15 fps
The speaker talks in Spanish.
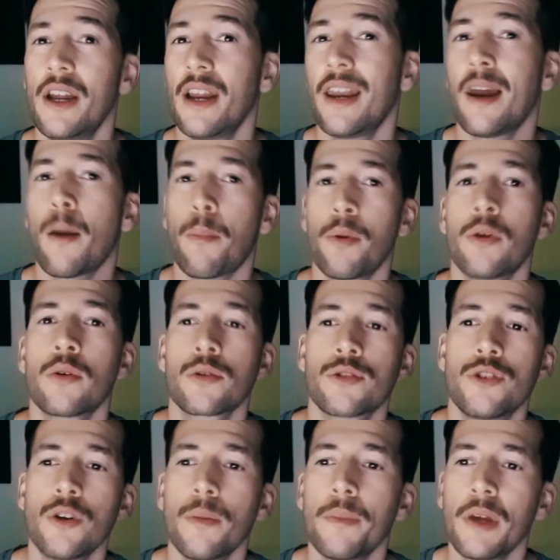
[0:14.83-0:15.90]
La
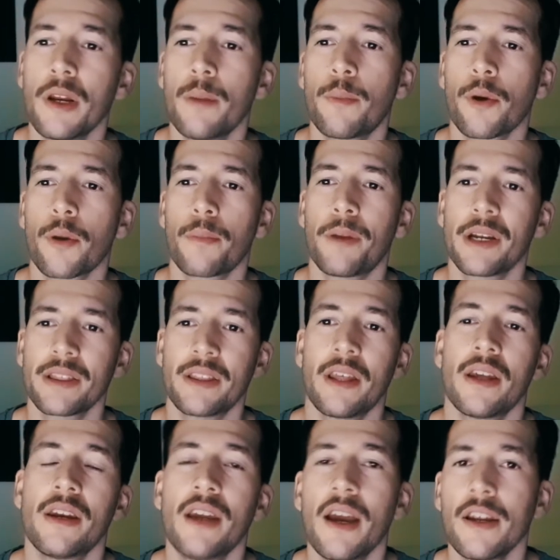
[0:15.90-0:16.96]
producción viene por parte
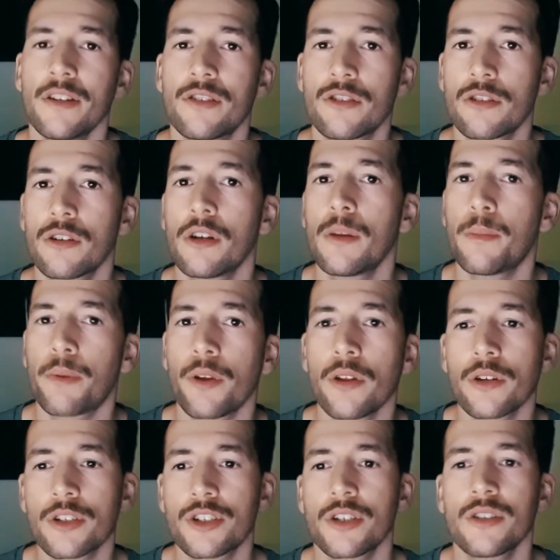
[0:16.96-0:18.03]
de Nine Story
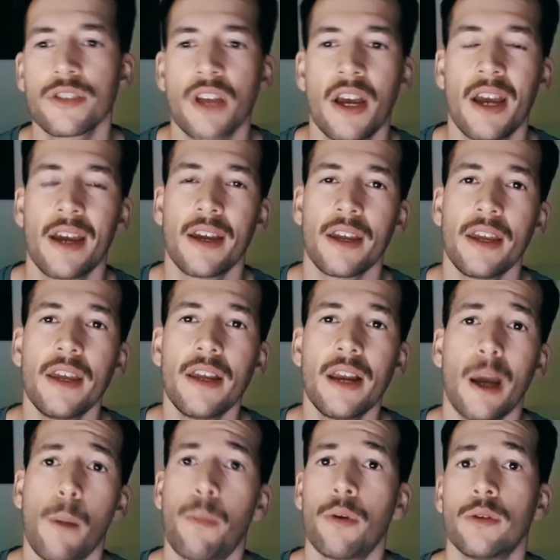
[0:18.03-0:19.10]
Productions y
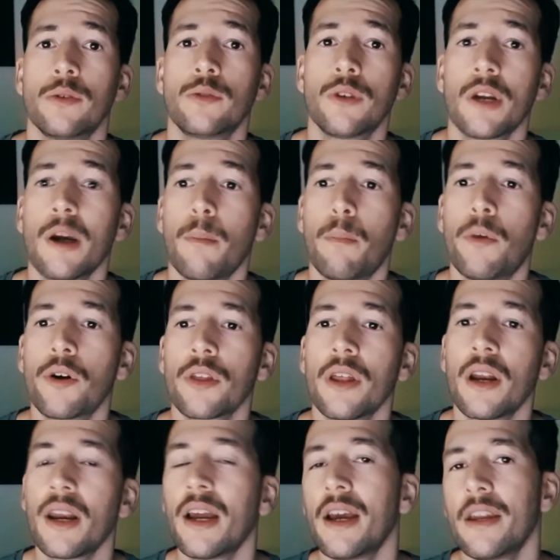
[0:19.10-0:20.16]
la productora
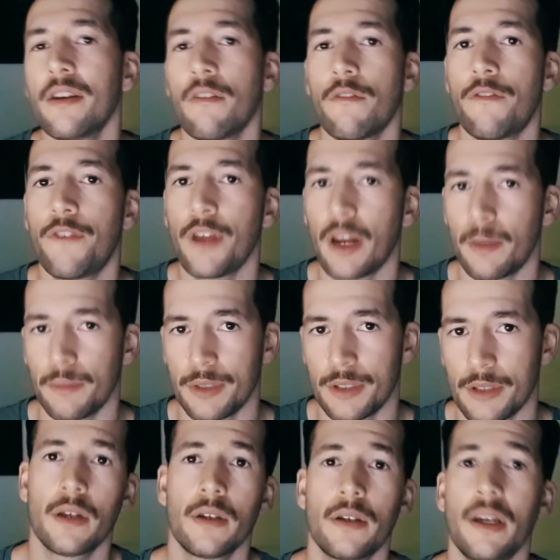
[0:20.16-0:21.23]
Borderline Films.